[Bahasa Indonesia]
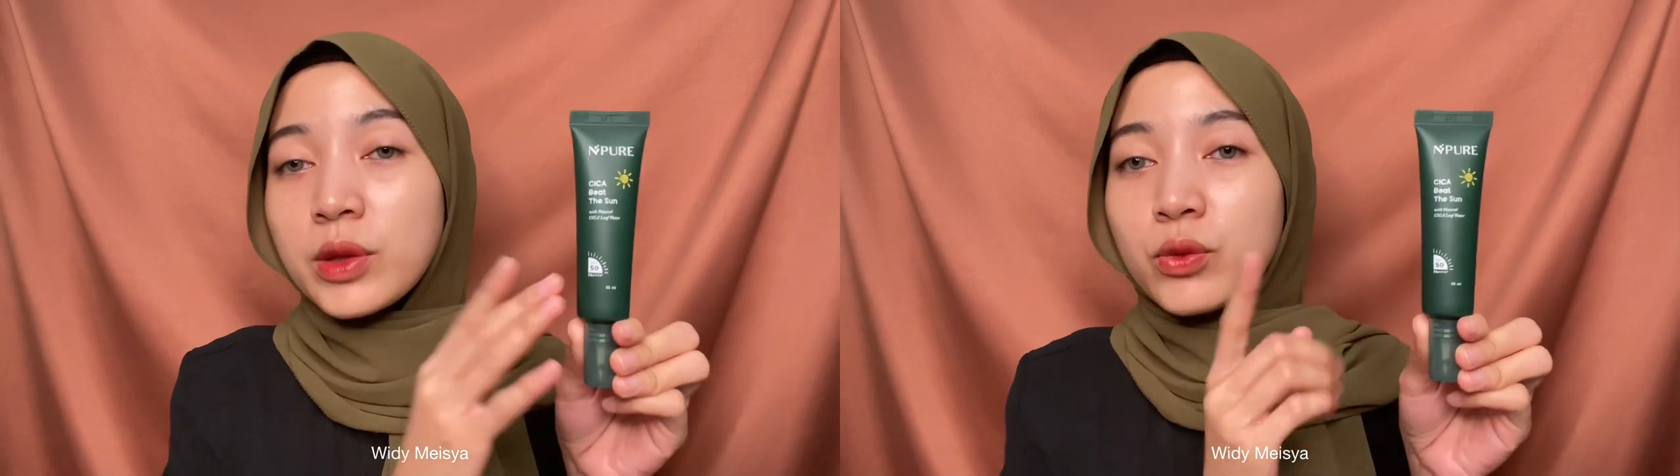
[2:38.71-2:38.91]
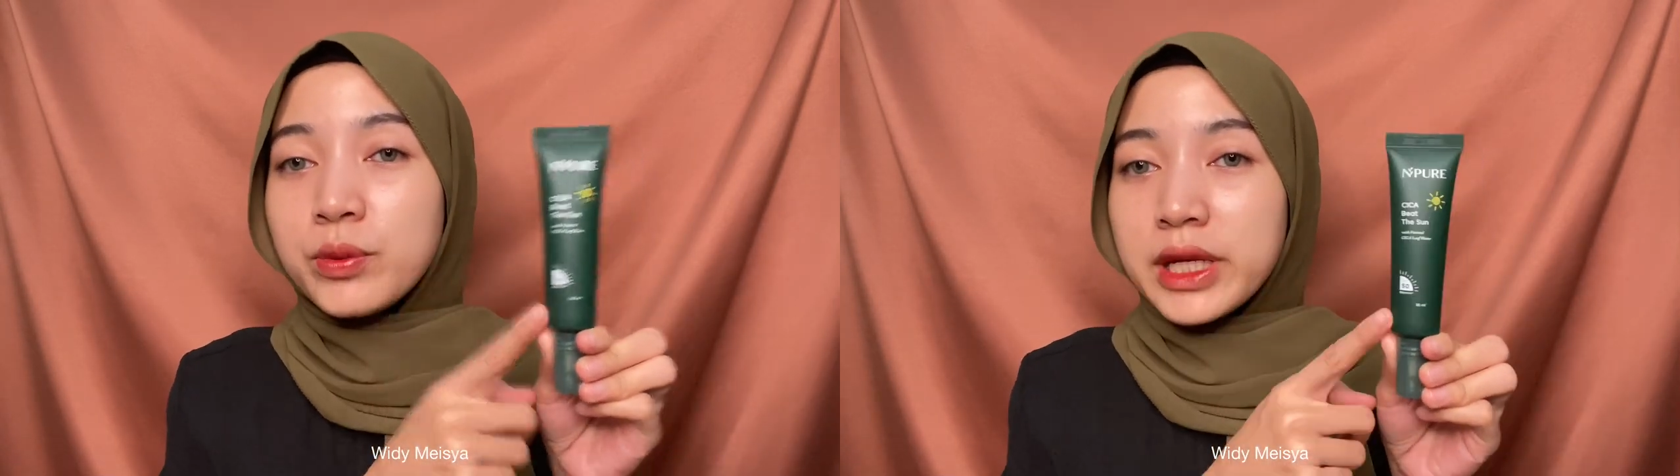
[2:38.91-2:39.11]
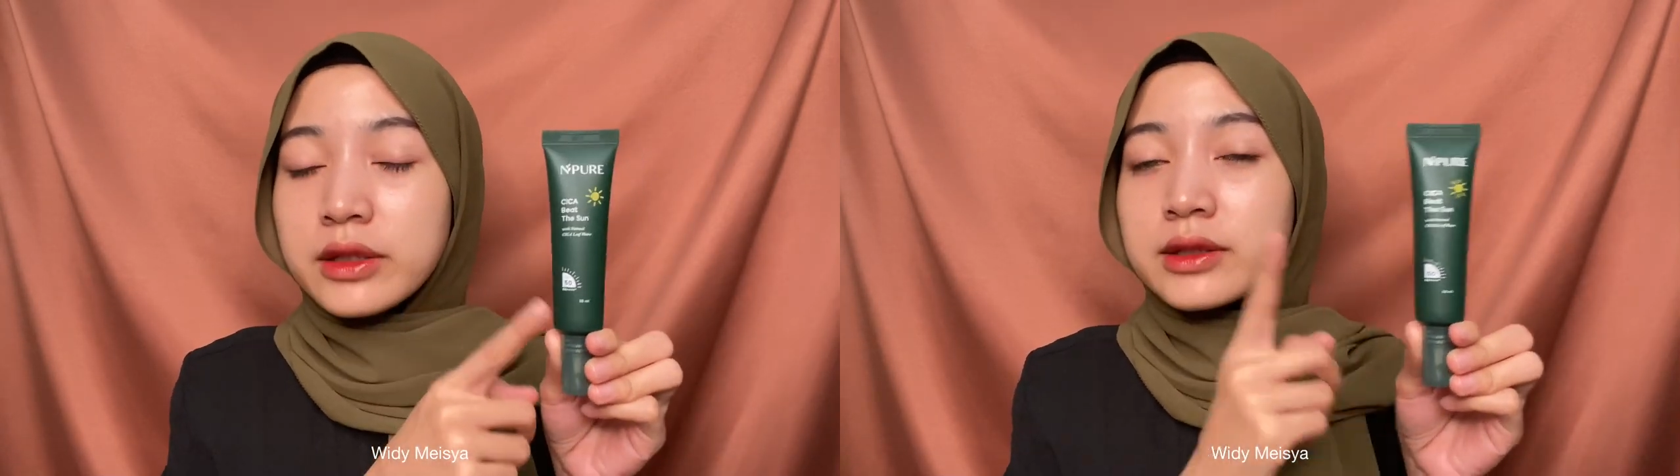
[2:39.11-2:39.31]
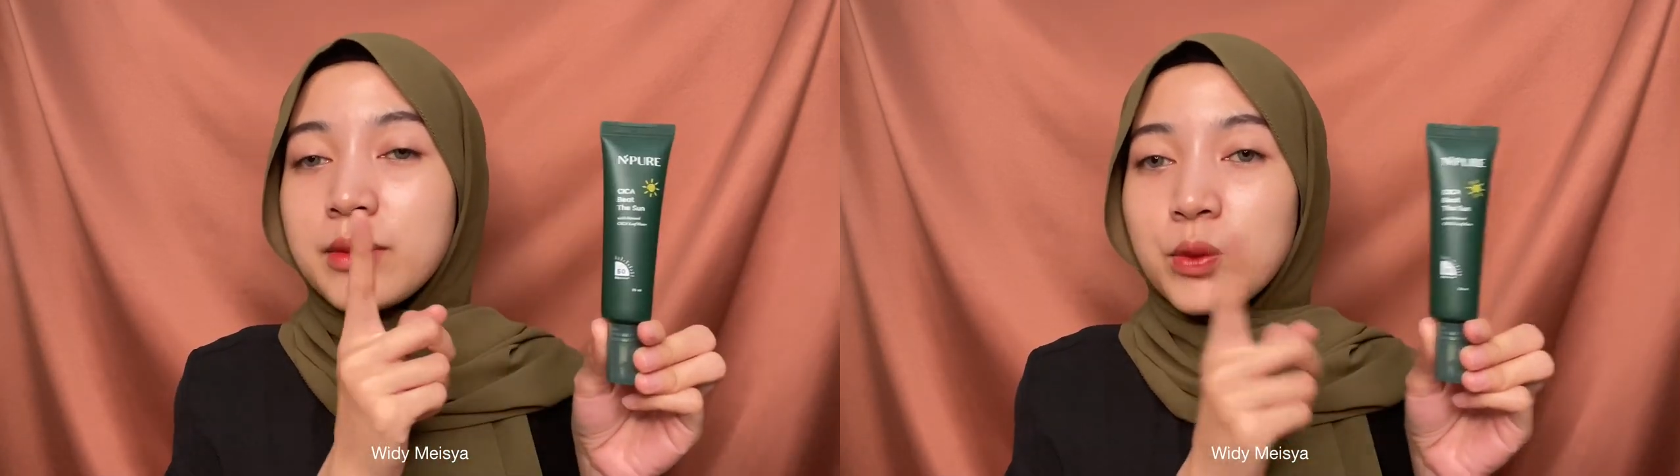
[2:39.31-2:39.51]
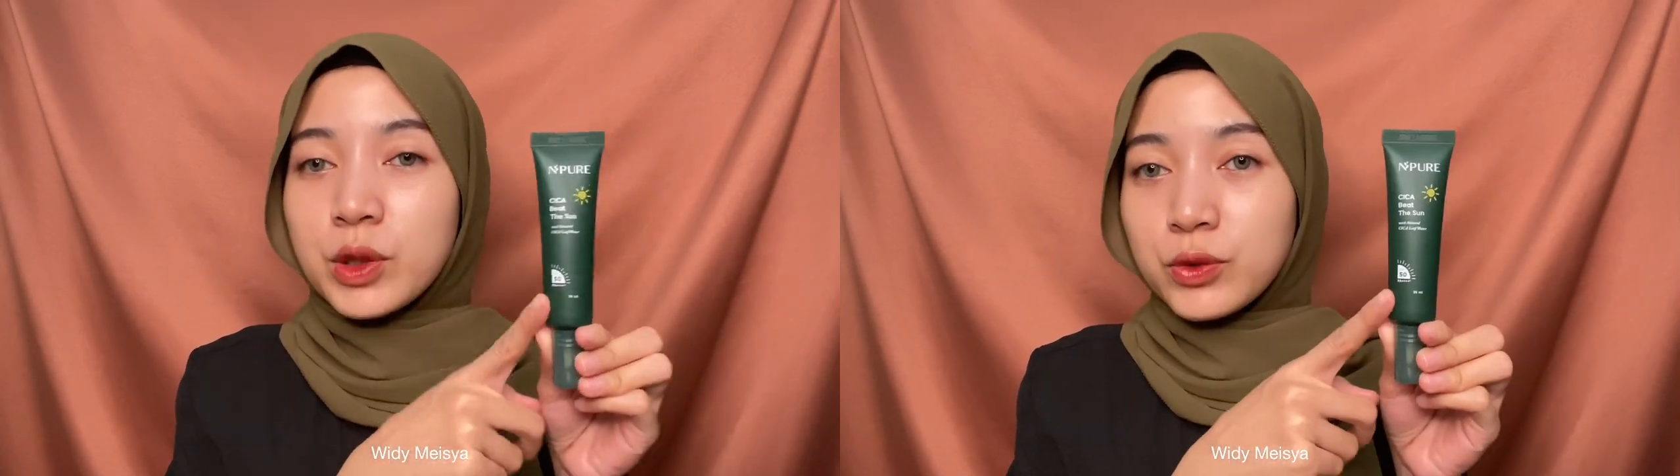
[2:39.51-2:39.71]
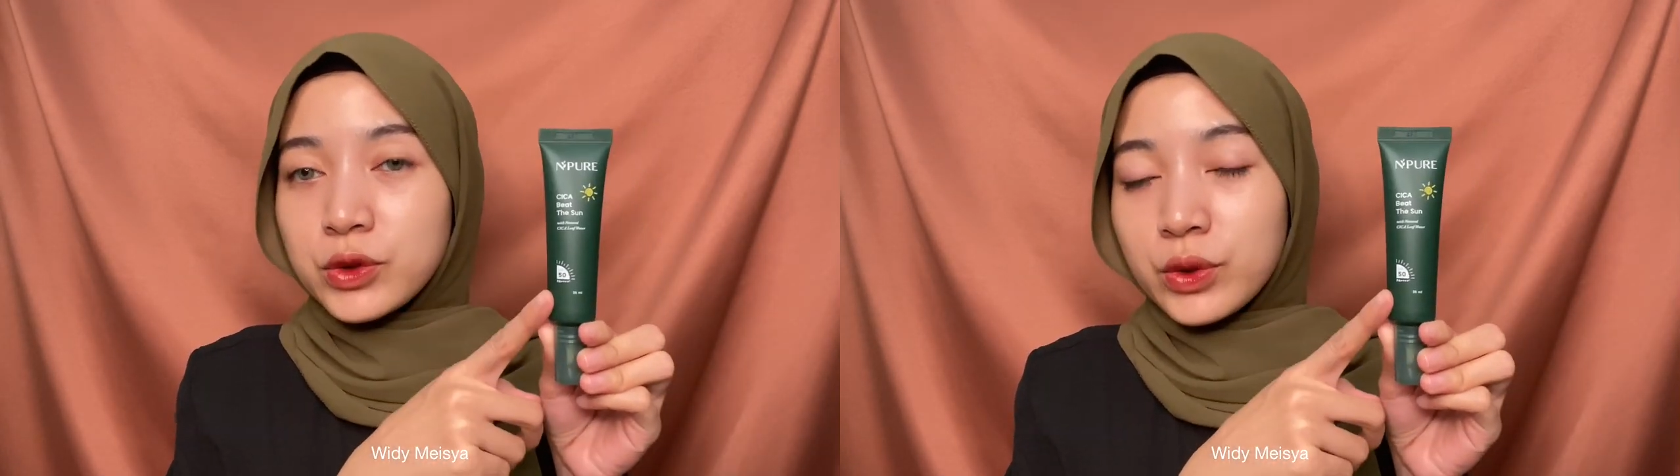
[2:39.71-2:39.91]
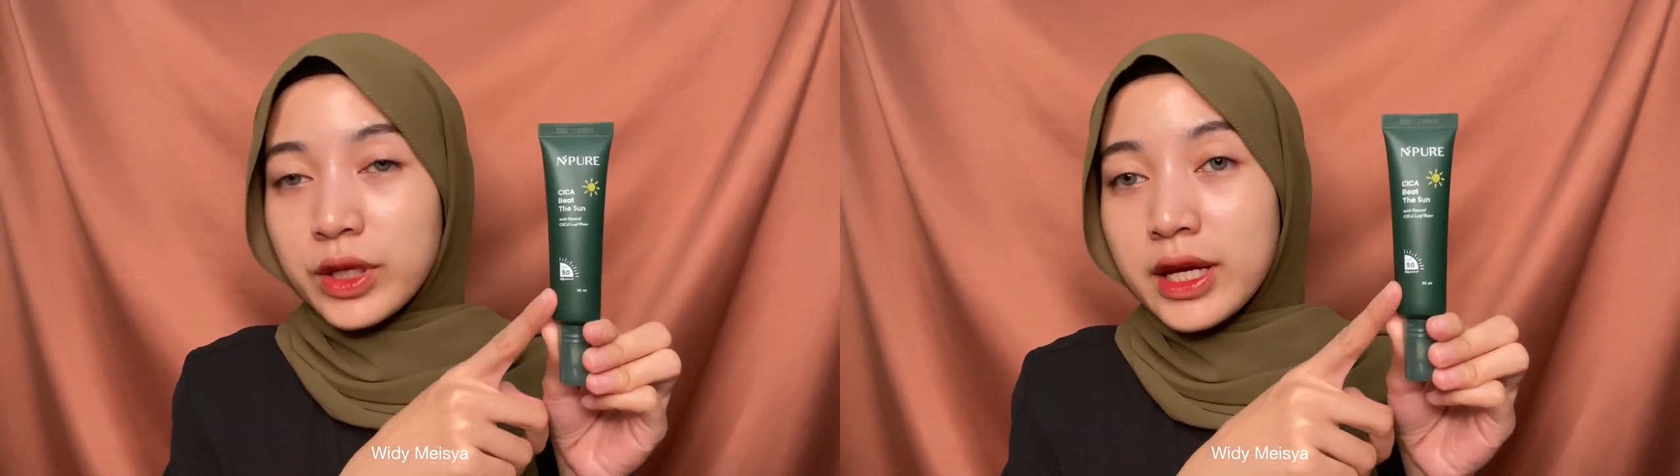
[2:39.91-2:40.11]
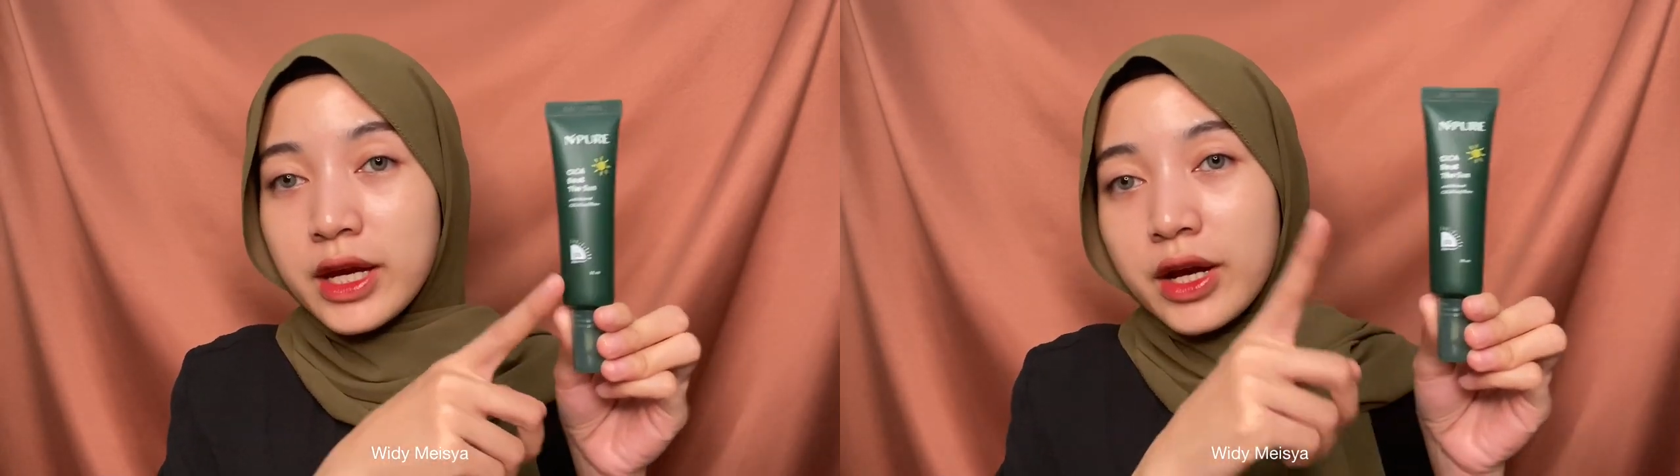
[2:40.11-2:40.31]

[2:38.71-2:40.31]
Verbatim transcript: bumil sama buat busui?